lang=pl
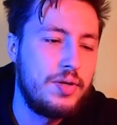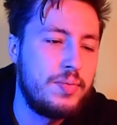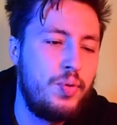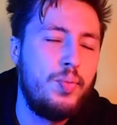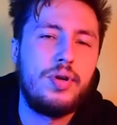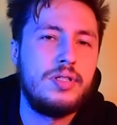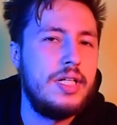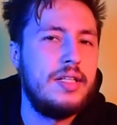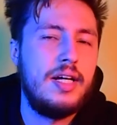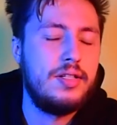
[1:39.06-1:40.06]
no pół
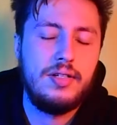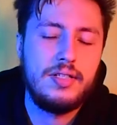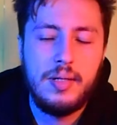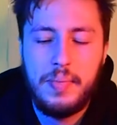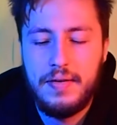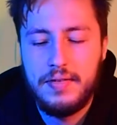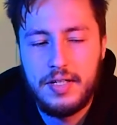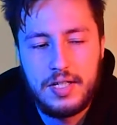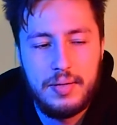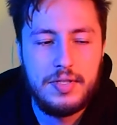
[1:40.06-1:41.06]
procenta to jest naprawdę,
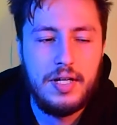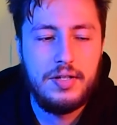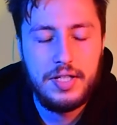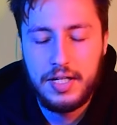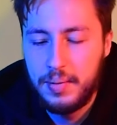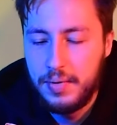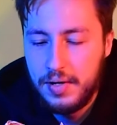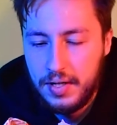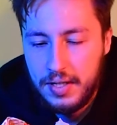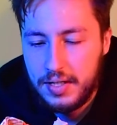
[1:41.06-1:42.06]
czy tam 0,7%
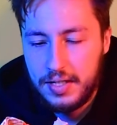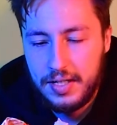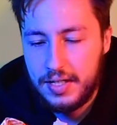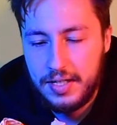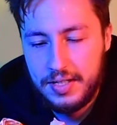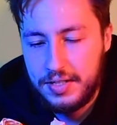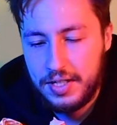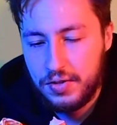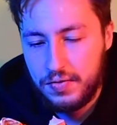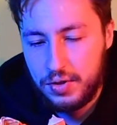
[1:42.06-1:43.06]
yy,
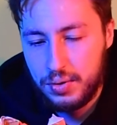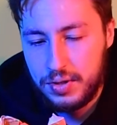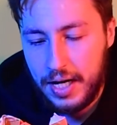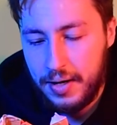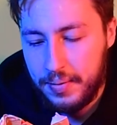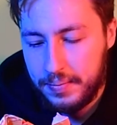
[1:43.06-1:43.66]
nie do wyczucia.